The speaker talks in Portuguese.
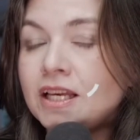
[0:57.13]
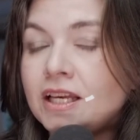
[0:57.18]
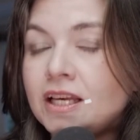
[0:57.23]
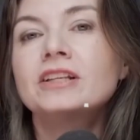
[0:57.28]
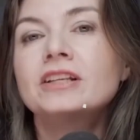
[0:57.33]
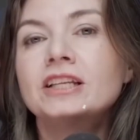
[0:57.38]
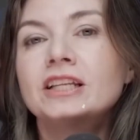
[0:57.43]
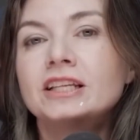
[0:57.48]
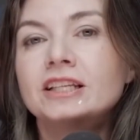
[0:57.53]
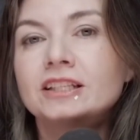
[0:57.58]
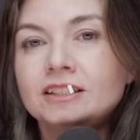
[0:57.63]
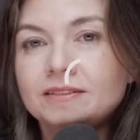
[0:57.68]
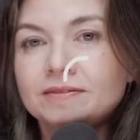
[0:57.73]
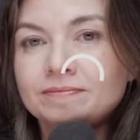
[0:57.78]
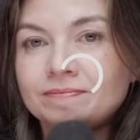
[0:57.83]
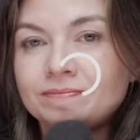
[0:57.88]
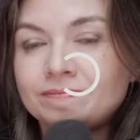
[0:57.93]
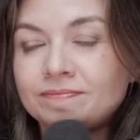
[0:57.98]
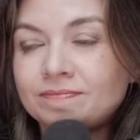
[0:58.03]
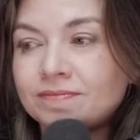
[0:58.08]
Querida
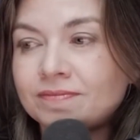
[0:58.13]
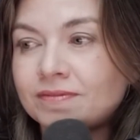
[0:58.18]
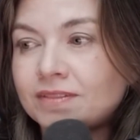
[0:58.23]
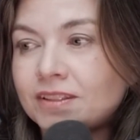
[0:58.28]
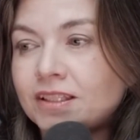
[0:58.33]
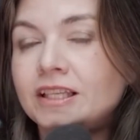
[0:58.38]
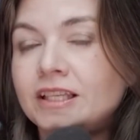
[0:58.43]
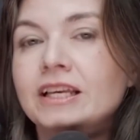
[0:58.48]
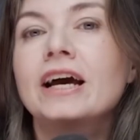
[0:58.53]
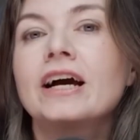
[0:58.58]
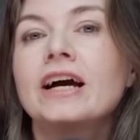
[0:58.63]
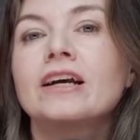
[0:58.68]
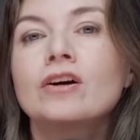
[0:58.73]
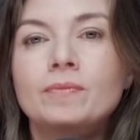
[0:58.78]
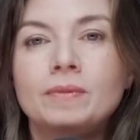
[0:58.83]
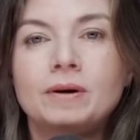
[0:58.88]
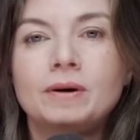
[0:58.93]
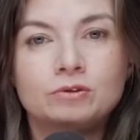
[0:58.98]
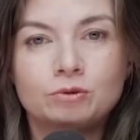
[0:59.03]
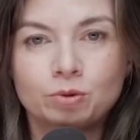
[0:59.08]
que é a que
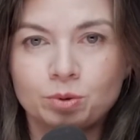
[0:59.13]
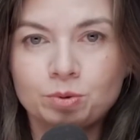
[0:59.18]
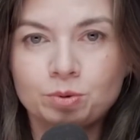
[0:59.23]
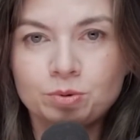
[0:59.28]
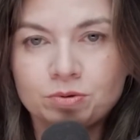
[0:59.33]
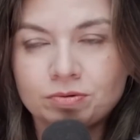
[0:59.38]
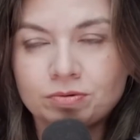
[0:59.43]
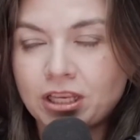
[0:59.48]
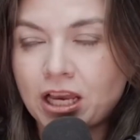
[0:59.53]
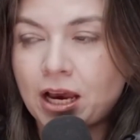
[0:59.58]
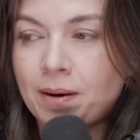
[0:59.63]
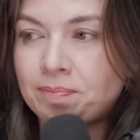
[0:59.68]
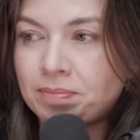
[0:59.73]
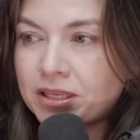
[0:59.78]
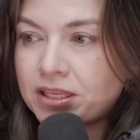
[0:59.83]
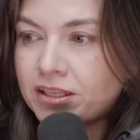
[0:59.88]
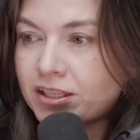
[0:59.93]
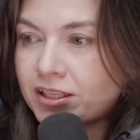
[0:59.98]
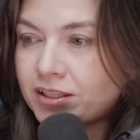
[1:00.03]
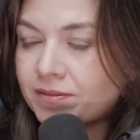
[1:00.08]
eu mais ouço, que é a
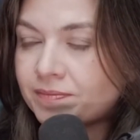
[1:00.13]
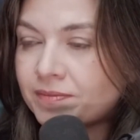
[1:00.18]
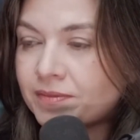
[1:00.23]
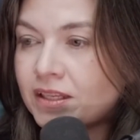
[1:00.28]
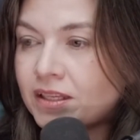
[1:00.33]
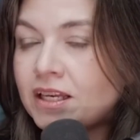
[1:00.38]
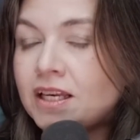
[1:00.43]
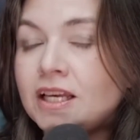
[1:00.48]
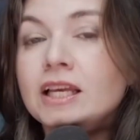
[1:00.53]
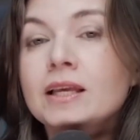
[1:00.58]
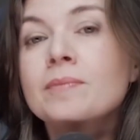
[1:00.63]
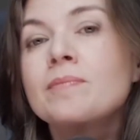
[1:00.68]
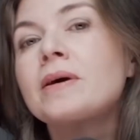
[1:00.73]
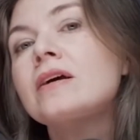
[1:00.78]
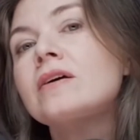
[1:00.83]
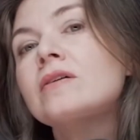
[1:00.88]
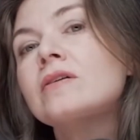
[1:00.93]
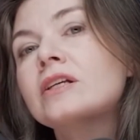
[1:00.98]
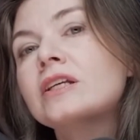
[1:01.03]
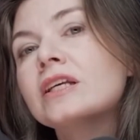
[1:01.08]
Pink. E
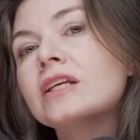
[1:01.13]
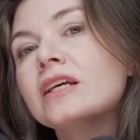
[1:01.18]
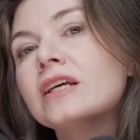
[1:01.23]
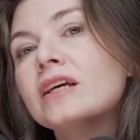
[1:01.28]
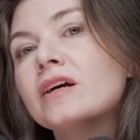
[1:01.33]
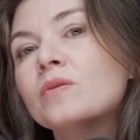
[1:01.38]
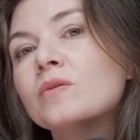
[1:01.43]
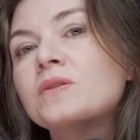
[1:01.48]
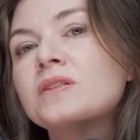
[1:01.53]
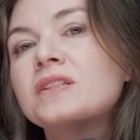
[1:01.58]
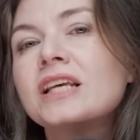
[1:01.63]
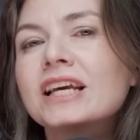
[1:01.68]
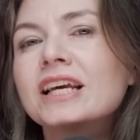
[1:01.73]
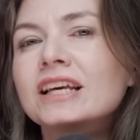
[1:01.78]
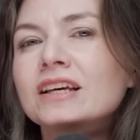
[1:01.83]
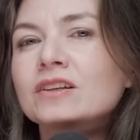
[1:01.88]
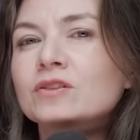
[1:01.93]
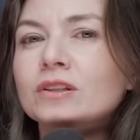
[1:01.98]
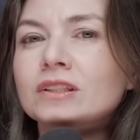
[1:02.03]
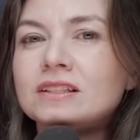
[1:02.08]
meio hum, que é eu sei
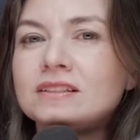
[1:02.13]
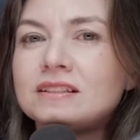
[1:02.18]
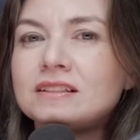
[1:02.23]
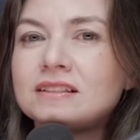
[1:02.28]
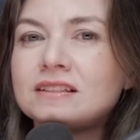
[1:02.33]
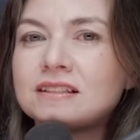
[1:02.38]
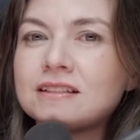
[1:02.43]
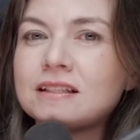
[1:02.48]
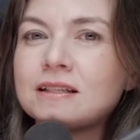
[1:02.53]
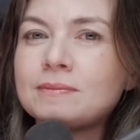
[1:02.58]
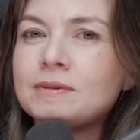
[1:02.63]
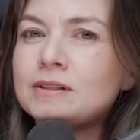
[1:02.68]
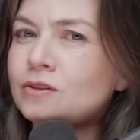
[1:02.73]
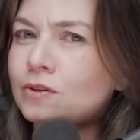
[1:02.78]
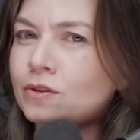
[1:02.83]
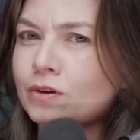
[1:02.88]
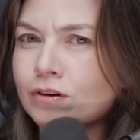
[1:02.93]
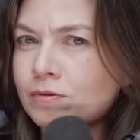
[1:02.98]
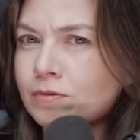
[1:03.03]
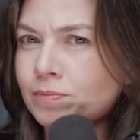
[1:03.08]
que as outras existem, mas eu
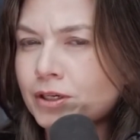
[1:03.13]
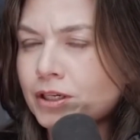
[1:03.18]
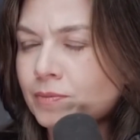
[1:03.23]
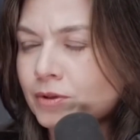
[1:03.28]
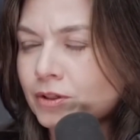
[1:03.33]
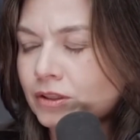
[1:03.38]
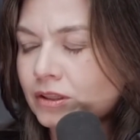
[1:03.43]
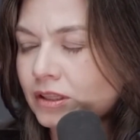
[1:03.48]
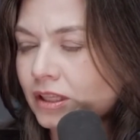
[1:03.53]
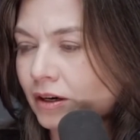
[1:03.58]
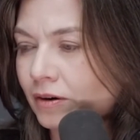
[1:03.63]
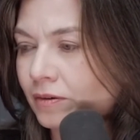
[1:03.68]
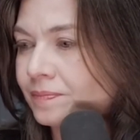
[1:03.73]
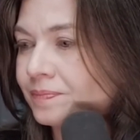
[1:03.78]
não acompanho muito, não.